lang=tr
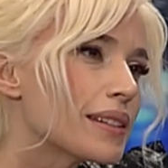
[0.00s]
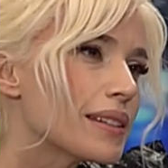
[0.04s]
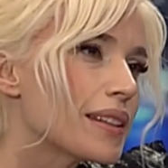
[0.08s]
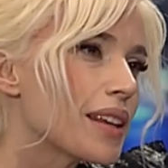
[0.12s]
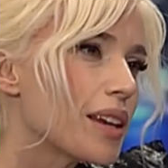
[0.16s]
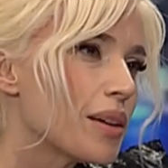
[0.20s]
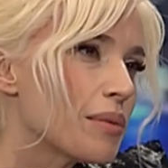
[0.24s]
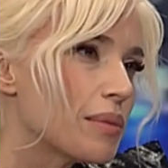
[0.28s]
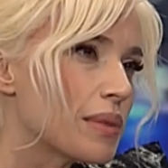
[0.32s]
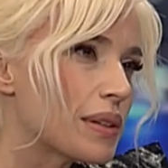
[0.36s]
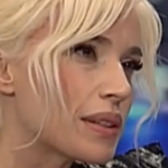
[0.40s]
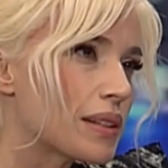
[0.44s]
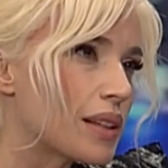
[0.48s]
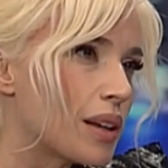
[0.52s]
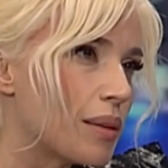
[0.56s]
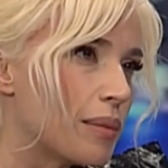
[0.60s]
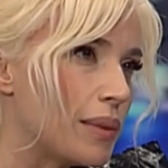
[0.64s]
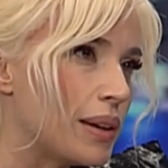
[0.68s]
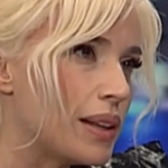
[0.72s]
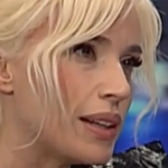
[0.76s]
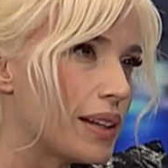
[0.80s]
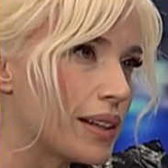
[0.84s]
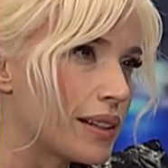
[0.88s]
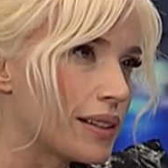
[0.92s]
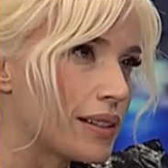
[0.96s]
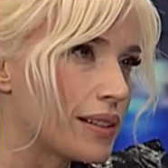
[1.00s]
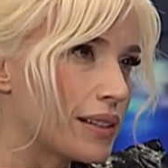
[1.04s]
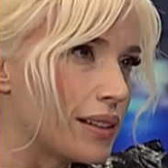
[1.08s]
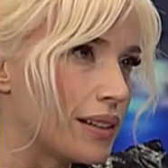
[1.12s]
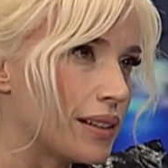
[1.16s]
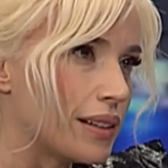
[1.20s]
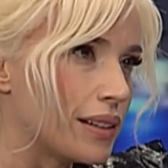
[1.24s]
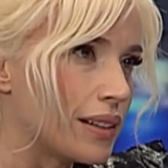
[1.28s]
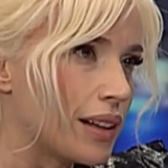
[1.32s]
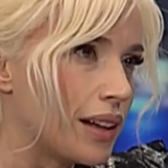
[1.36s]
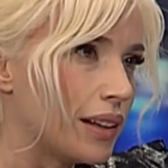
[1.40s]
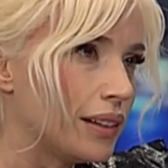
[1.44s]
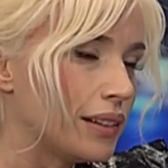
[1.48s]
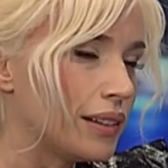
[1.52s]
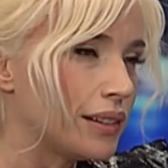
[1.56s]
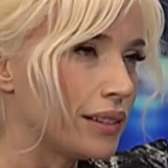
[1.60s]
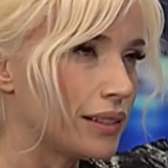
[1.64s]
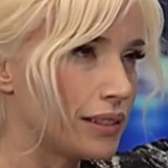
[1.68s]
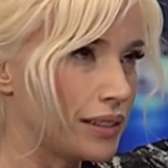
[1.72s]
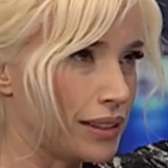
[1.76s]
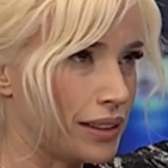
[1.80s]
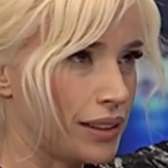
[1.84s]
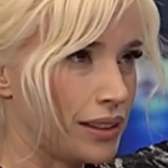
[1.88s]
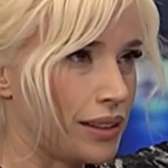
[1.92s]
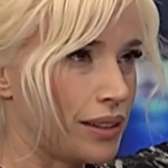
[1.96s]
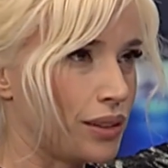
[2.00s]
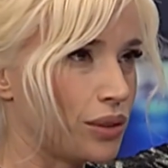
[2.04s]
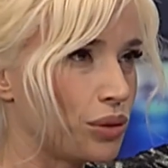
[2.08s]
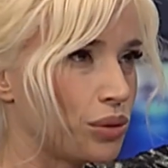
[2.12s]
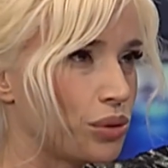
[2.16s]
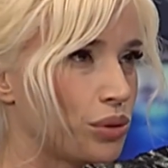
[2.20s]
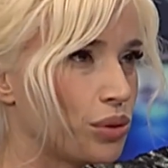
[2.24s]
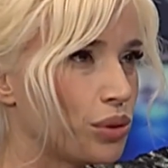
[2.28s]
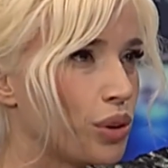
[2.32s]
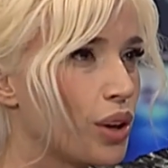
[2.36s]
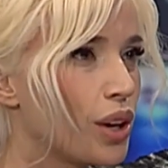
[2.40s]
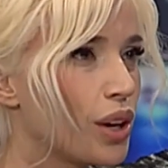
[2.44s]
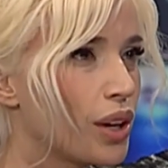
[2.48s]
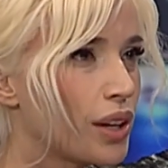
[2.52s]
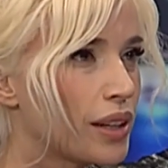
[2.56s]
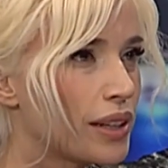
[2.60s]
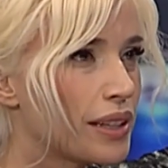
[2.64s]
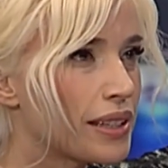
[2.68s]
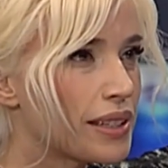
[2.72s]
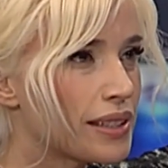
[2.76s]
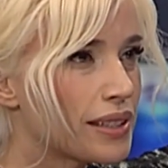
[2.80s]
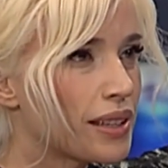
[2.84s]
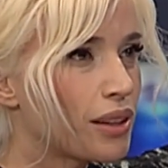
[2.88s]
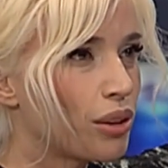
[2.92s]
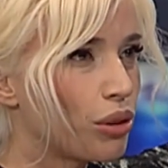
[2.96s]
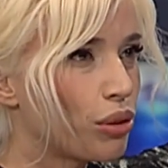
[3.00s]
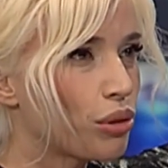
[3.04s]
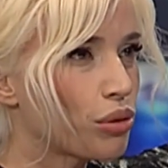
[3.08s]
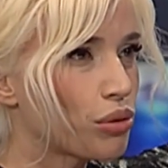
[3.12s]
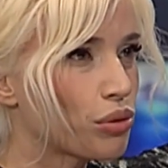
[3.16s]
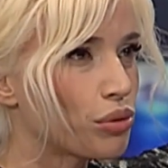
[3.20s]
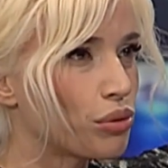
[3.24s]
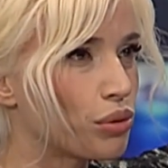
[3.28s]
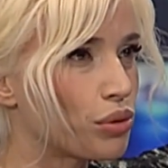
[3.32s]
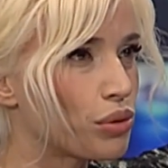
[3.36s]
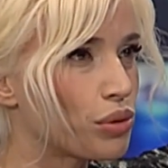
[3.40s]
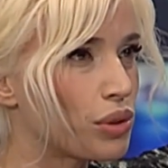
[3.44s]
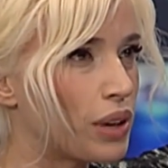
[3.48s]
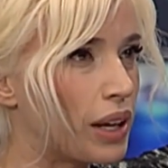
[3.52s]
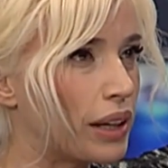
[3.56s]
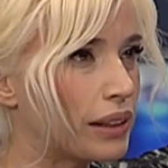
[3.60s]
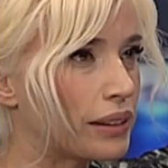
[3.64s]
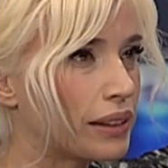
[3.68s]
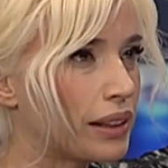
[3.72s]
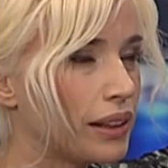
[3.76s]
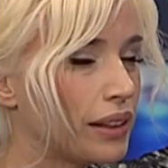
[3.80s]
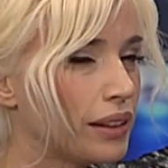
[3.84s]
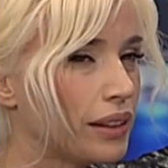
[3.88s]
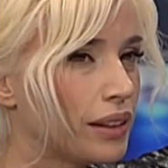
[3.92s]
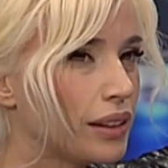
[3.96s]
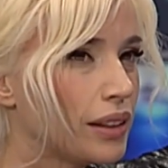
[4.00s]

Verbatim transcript: sevmişsem elektriğinden e, onu hissediyorsunuz zaten.